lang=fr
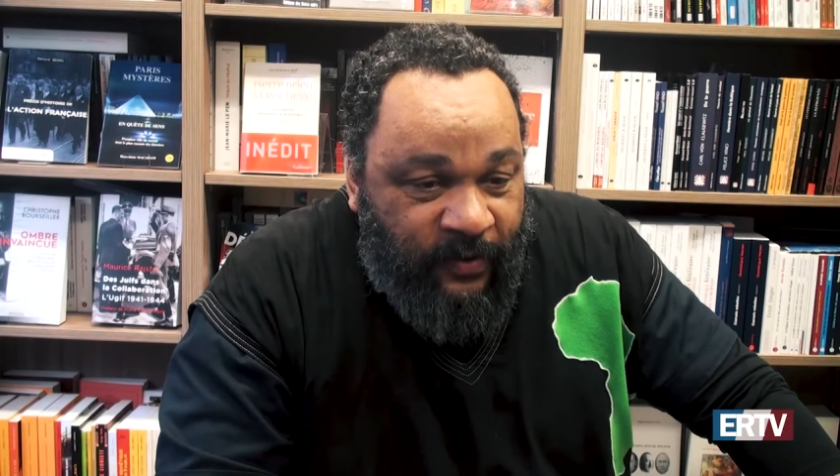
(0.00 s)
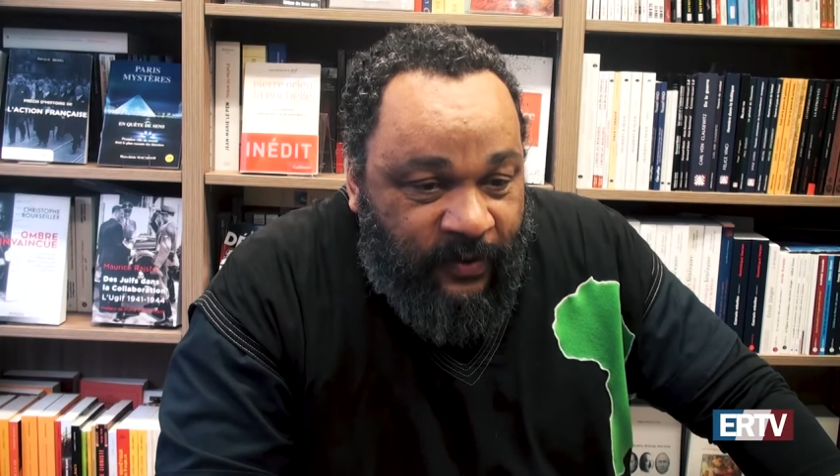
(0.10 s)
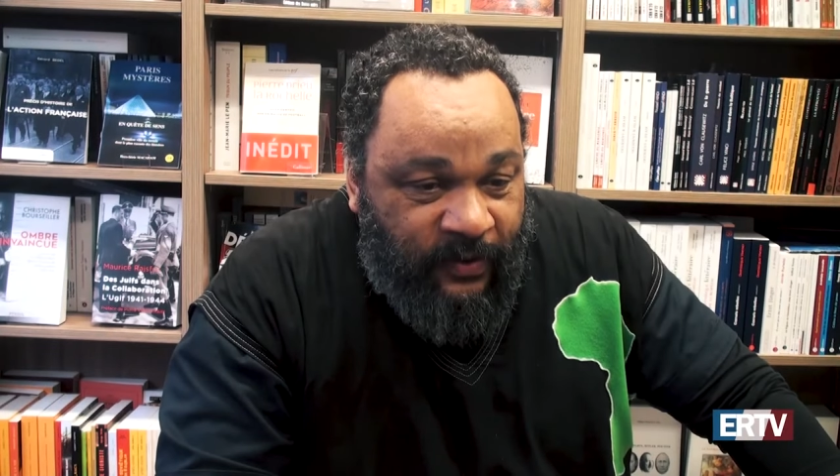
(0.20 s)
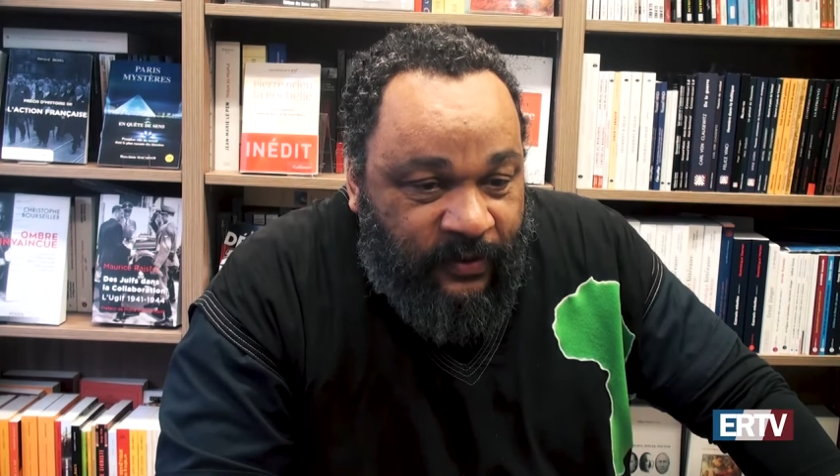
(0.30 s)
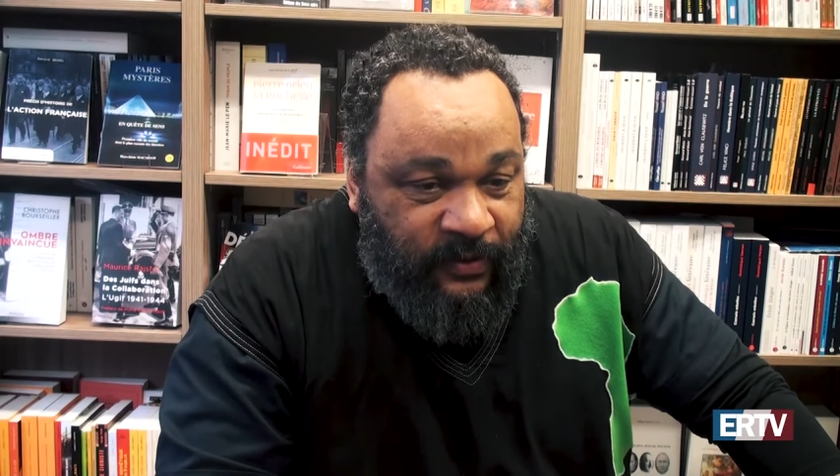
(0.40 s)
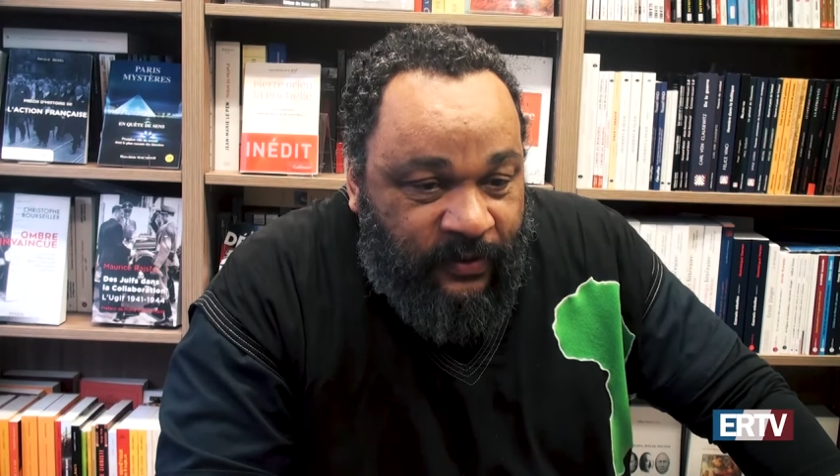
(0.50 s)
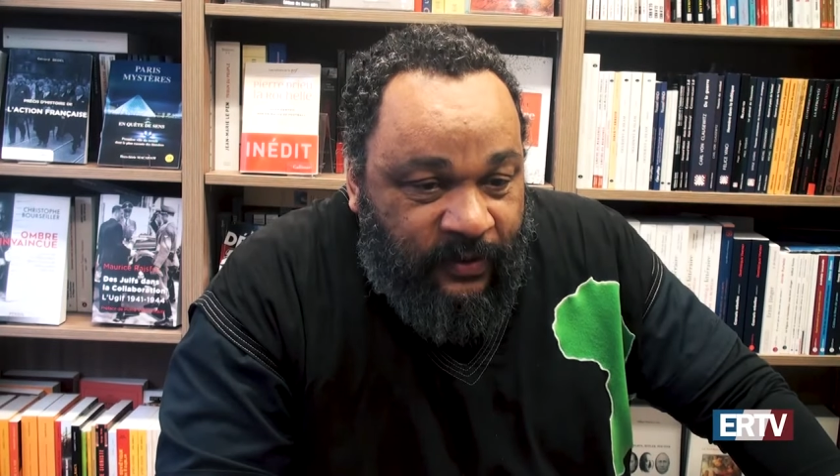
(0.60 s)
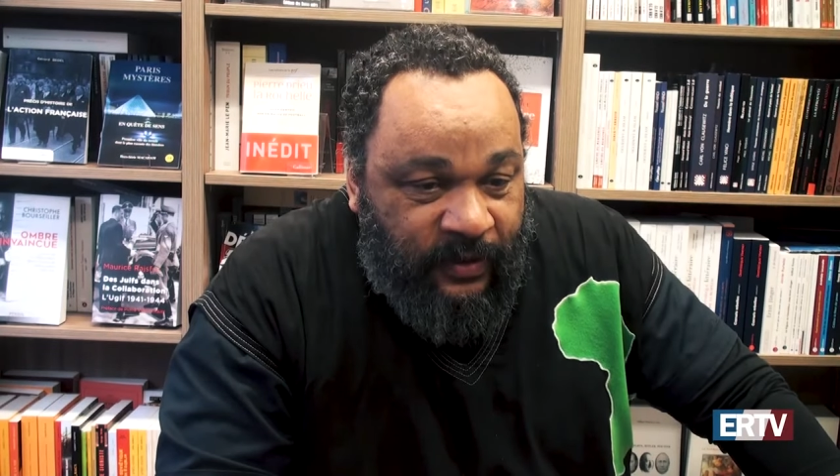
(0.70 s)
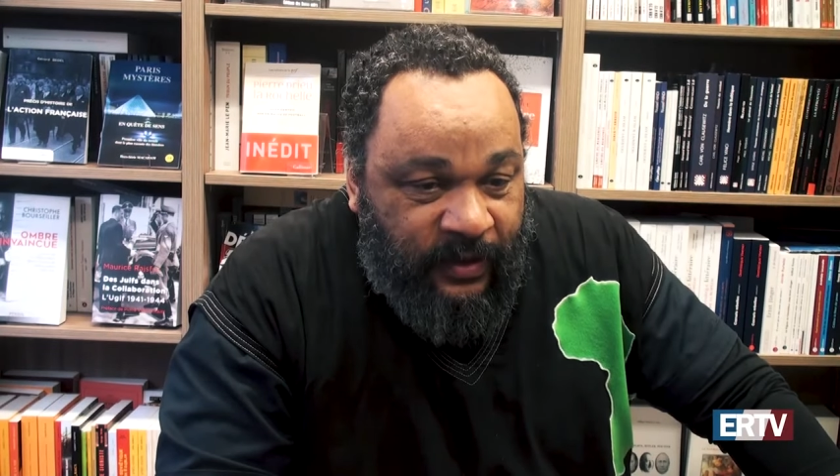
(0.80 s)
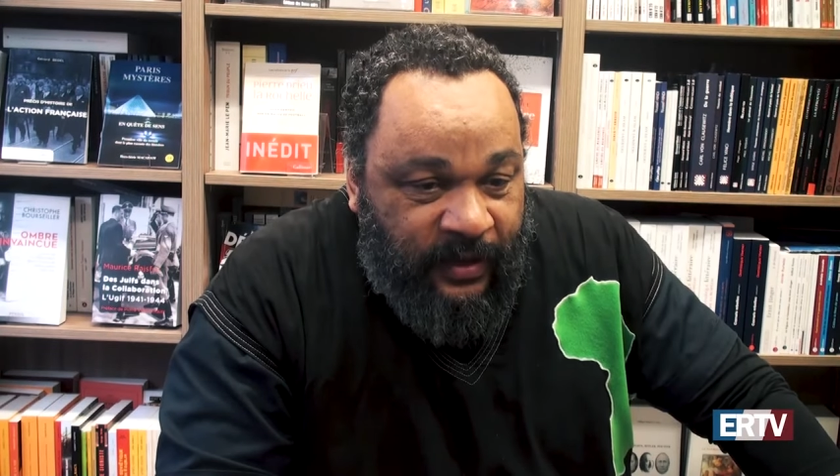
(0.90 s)

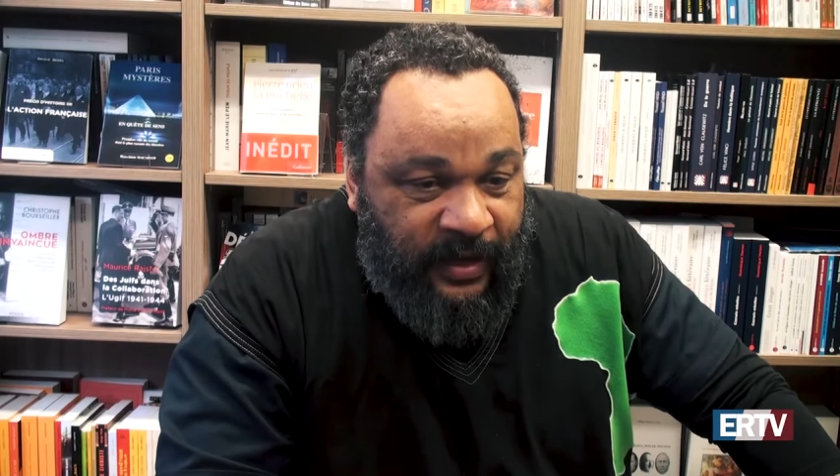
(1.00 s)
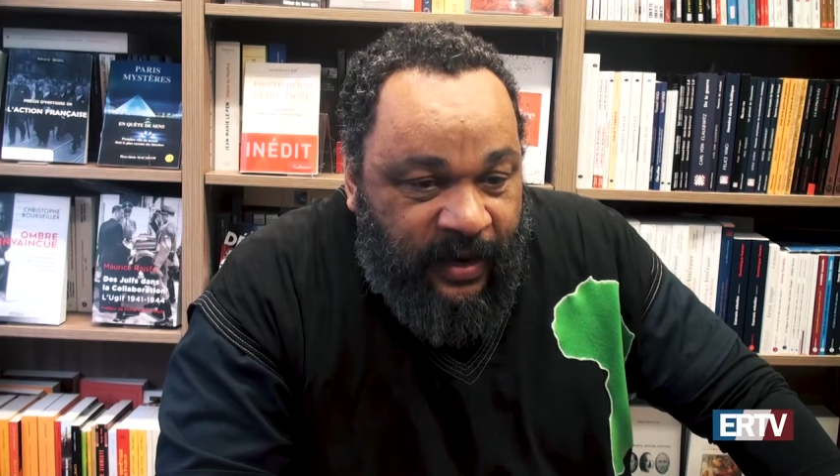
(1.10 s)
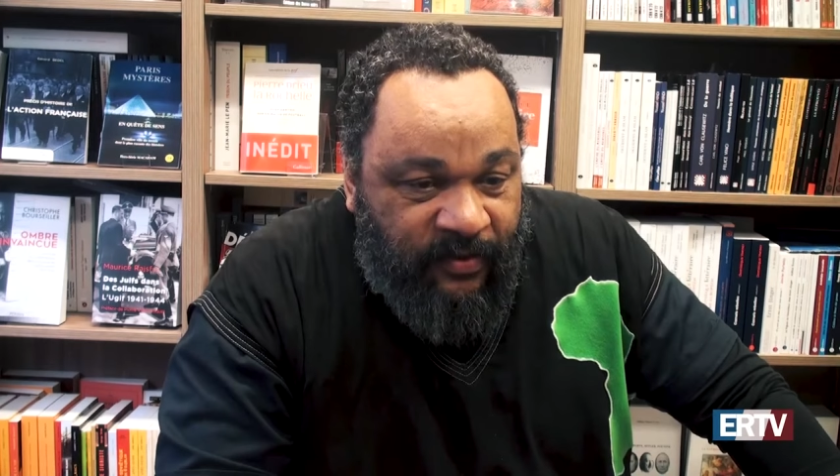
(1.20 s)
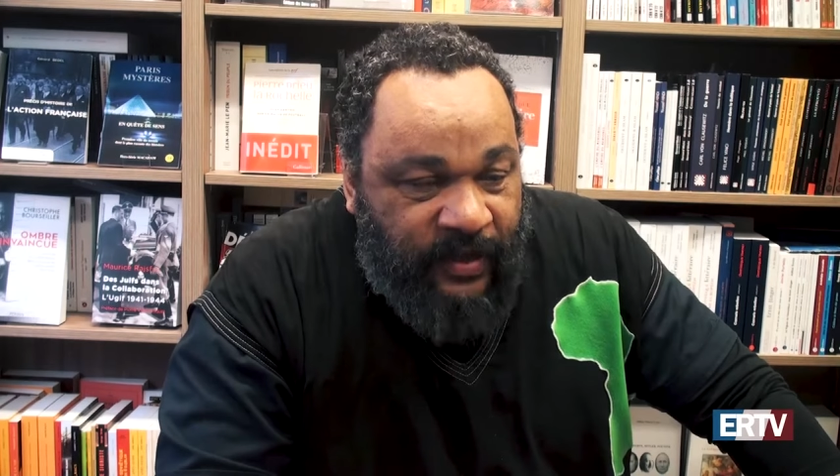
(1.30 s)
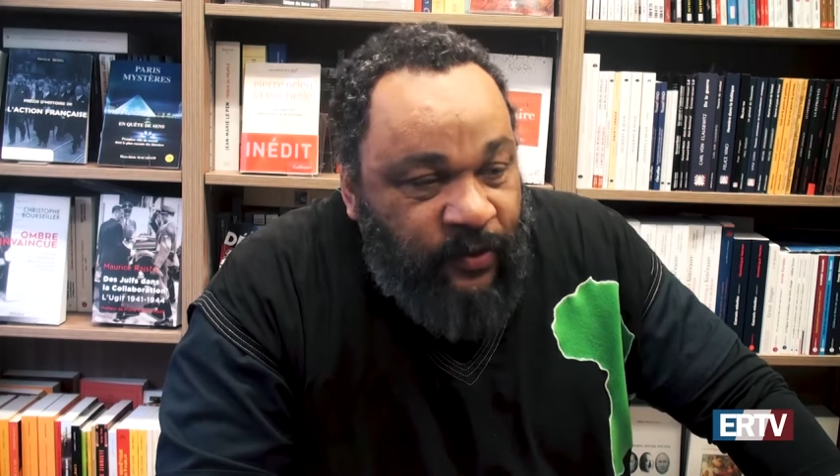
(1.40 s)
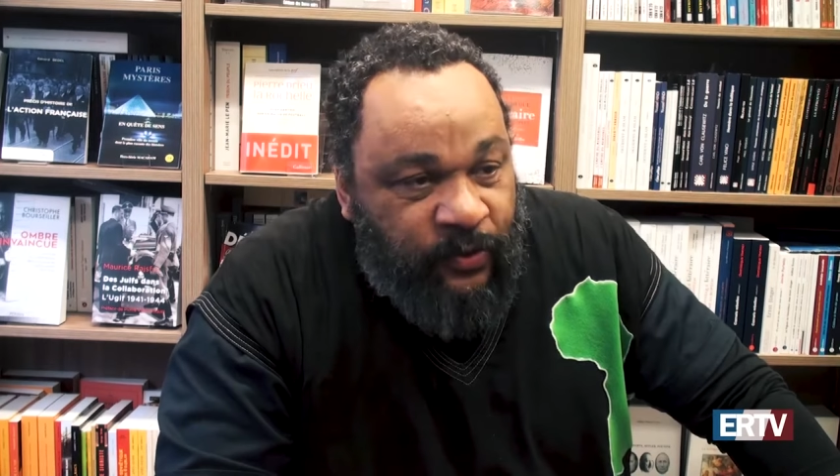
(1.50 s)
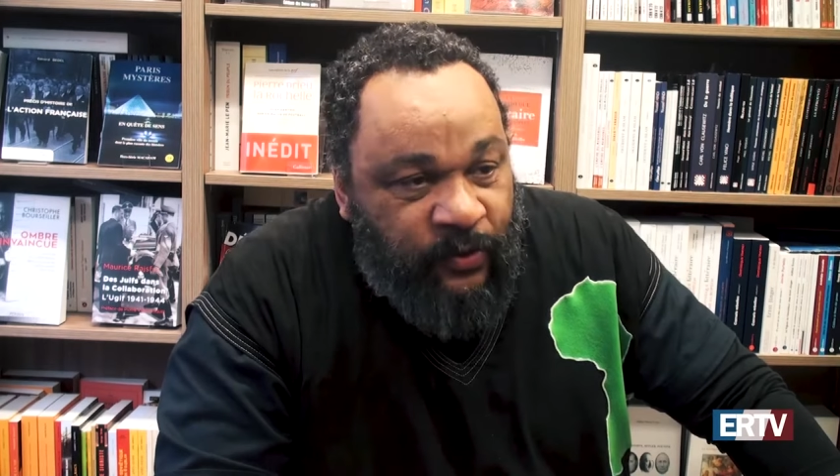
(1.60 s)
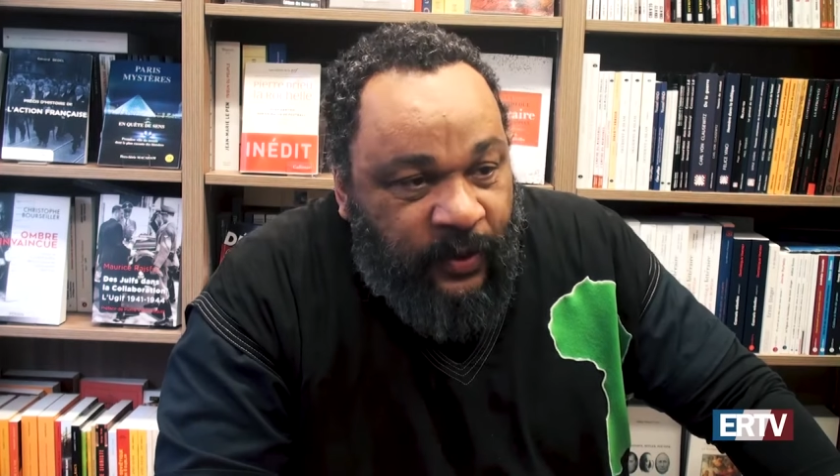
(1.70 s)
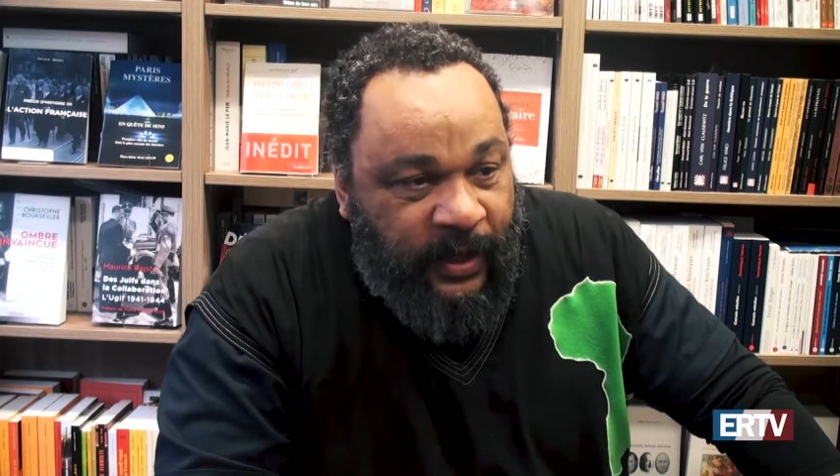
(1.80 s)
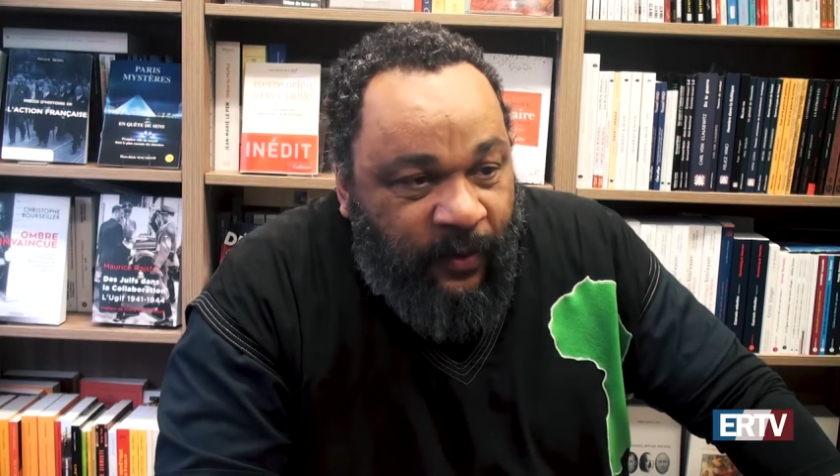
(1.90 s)
euh, qu'à la veille de
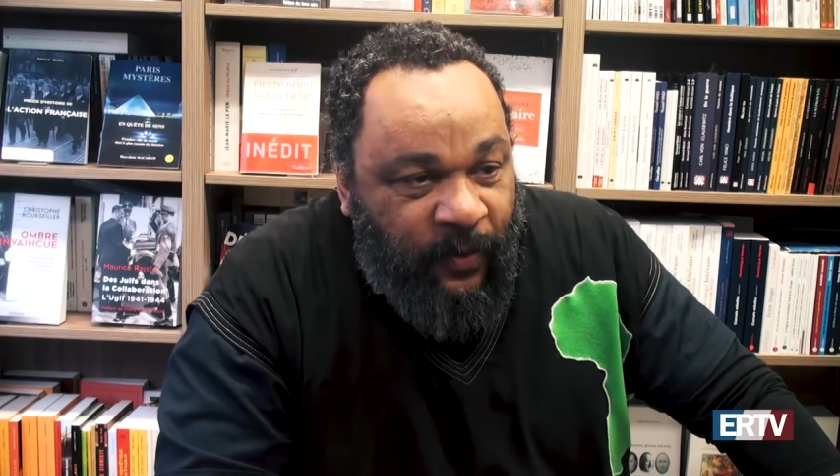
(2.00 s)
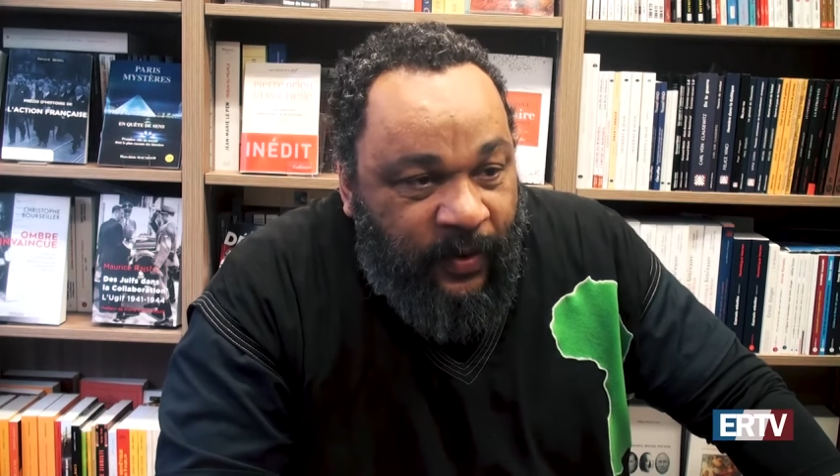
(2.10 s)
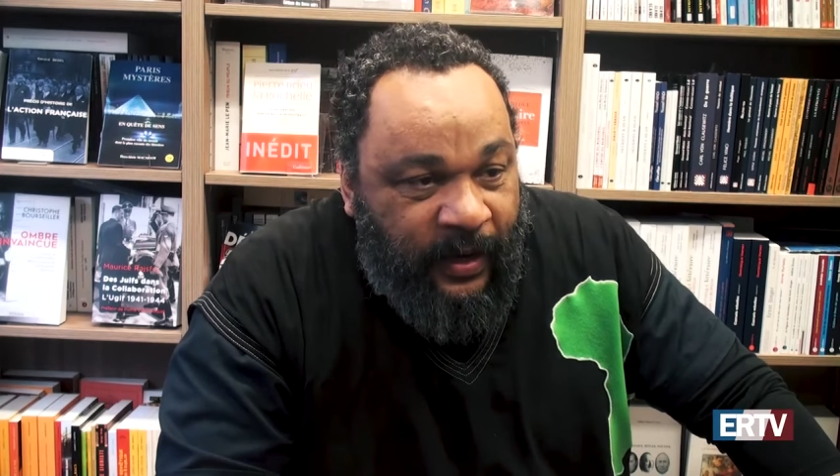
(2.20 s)
son chaos.